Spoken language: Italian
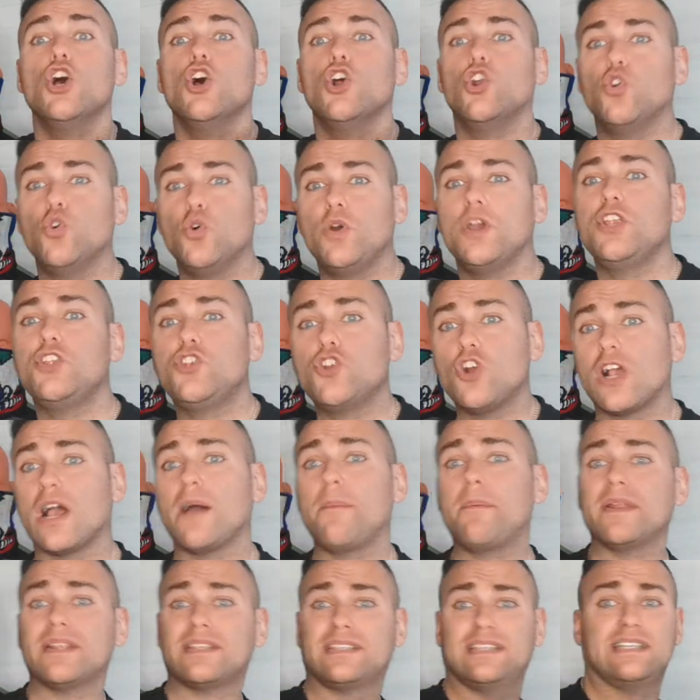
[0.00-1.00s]
Lui gioca
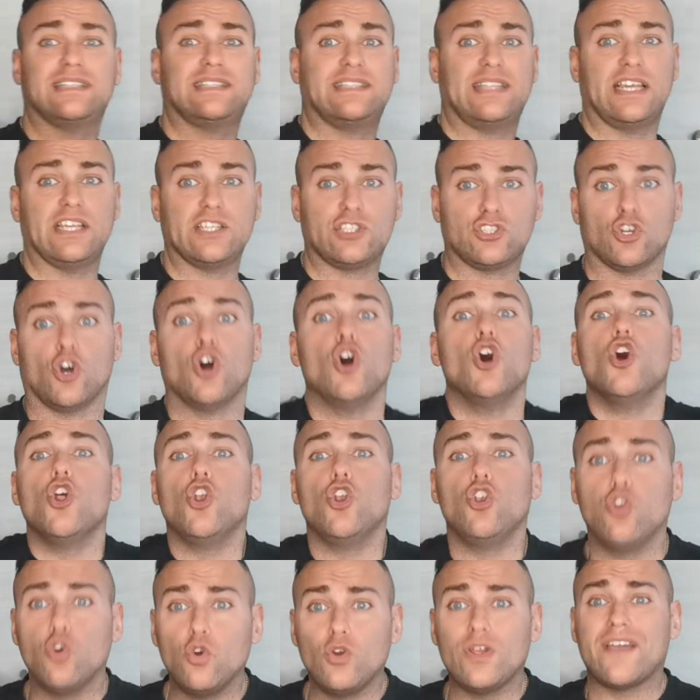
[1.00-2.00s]
per se stesso.
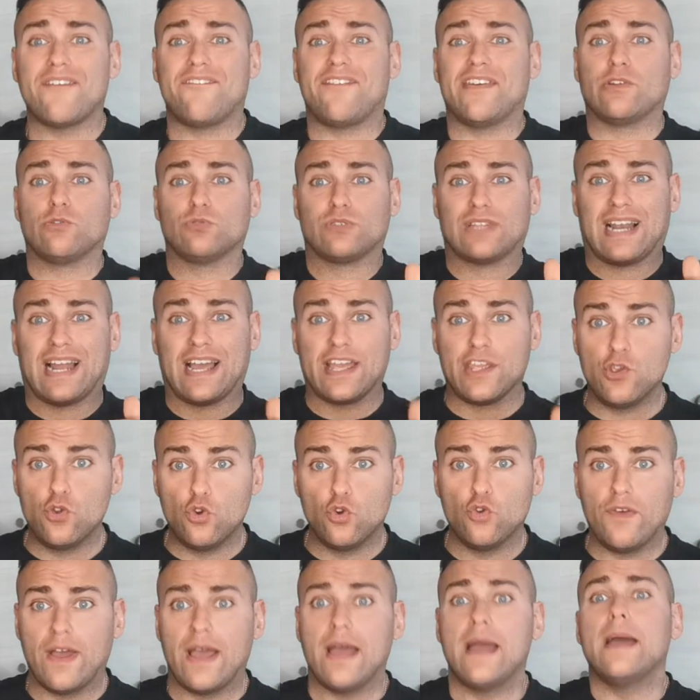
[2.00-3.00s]
Lui è venuto alla
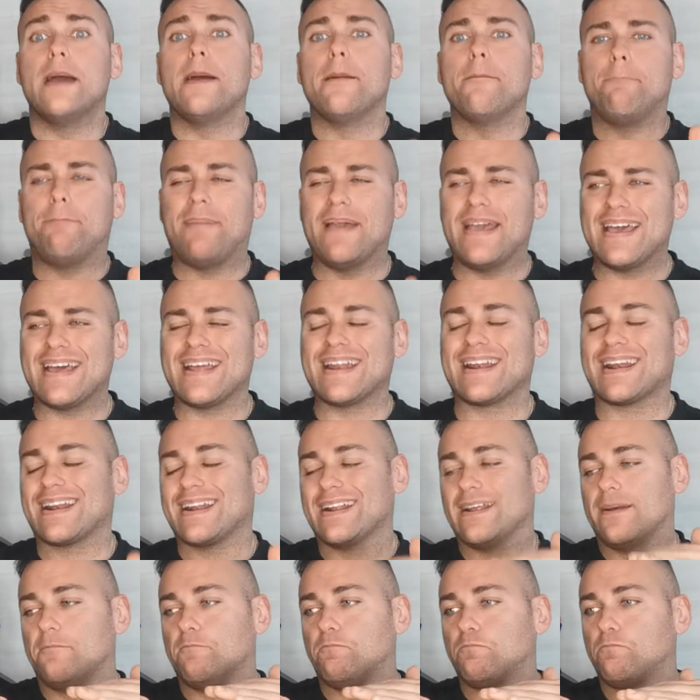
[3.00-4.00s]
Juve
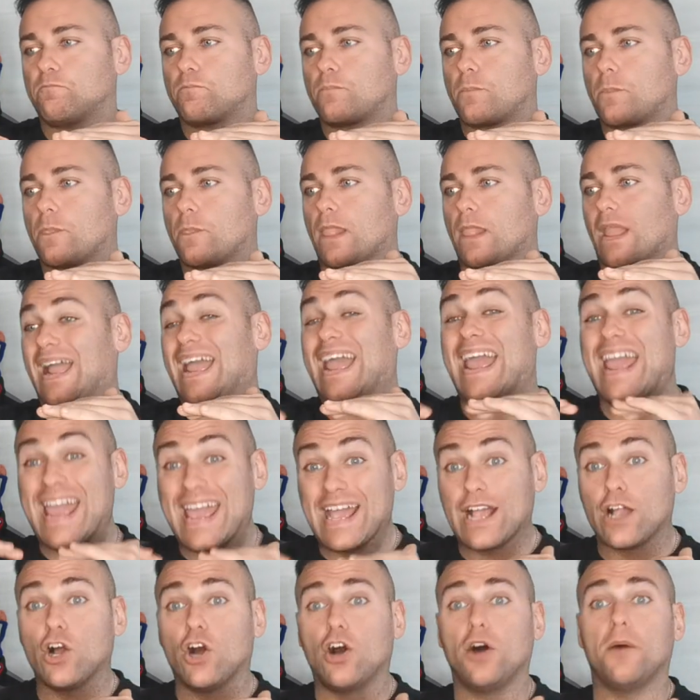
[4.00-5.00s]
per
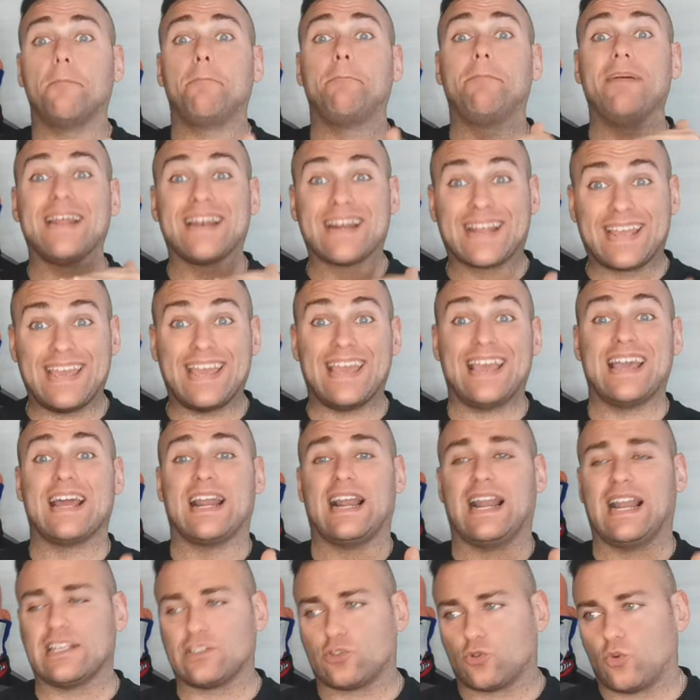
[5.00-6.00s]
ego, perché
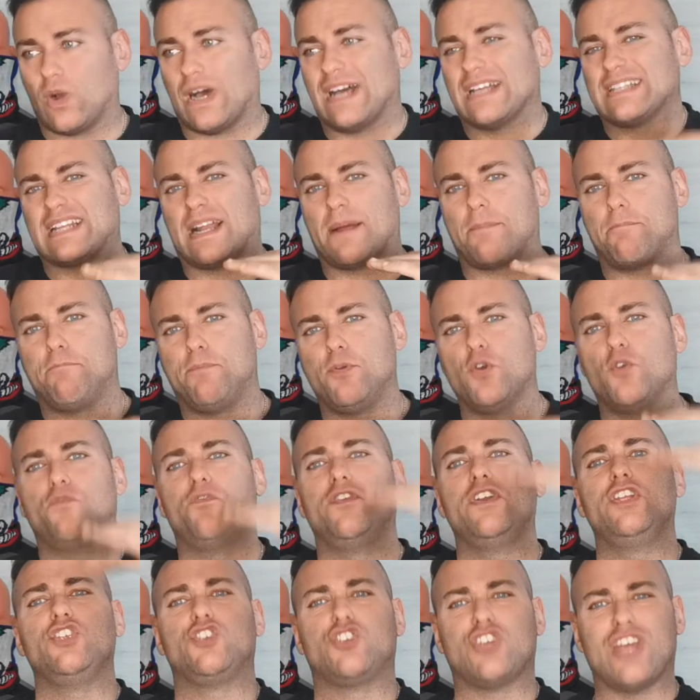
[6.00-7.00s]
era la squadra più
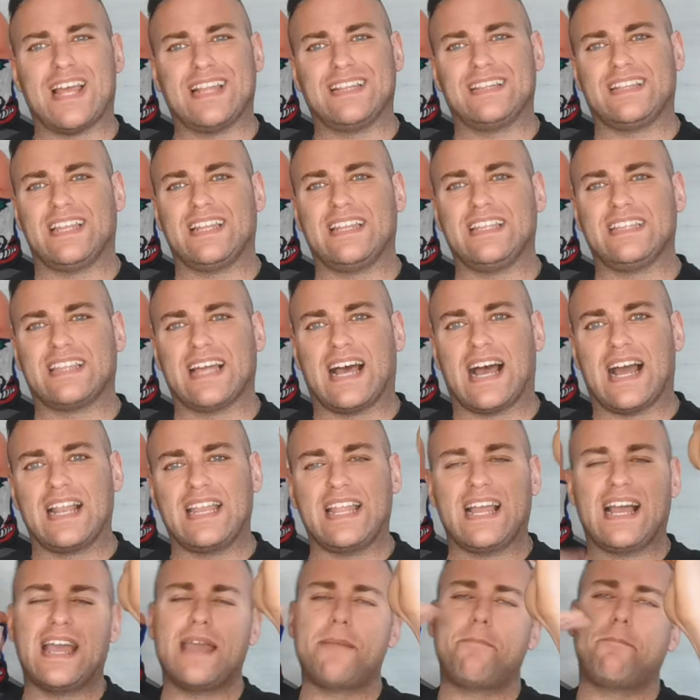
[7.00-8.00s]
vincente in
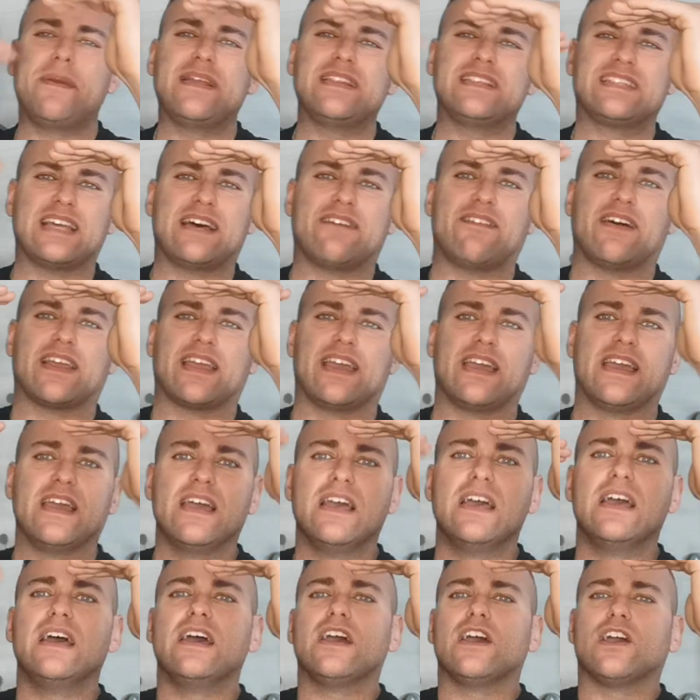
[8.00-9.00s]
Italia e pensava che
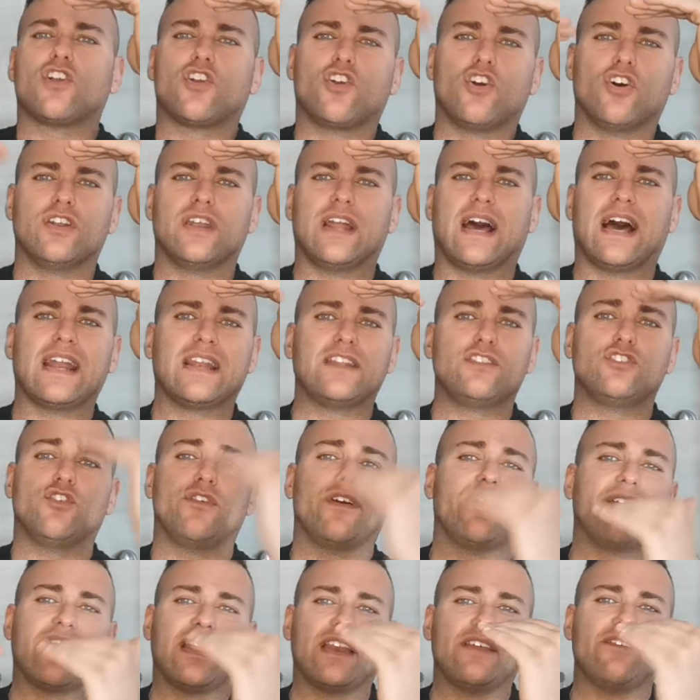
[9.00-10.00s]
con,
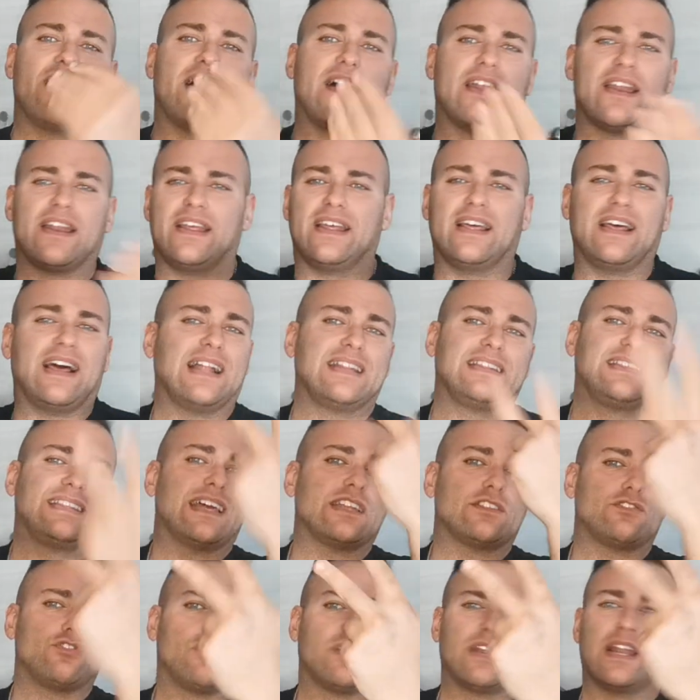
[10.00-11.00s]
doveva arrivare al
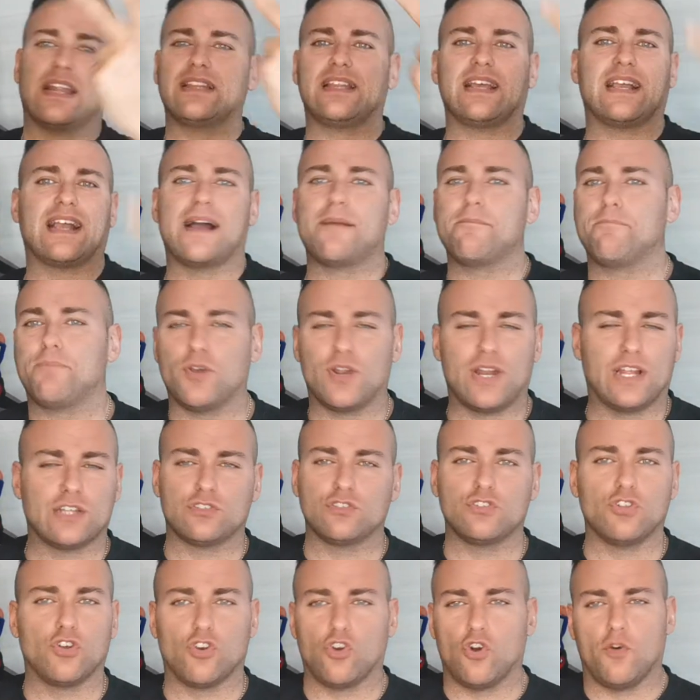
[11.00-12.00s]
terzo grande
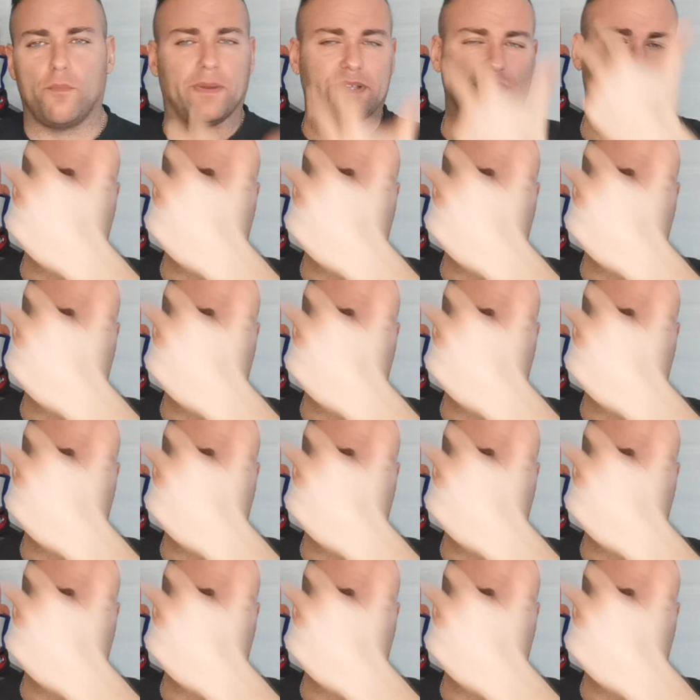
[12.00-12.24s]
campionato d'Europa.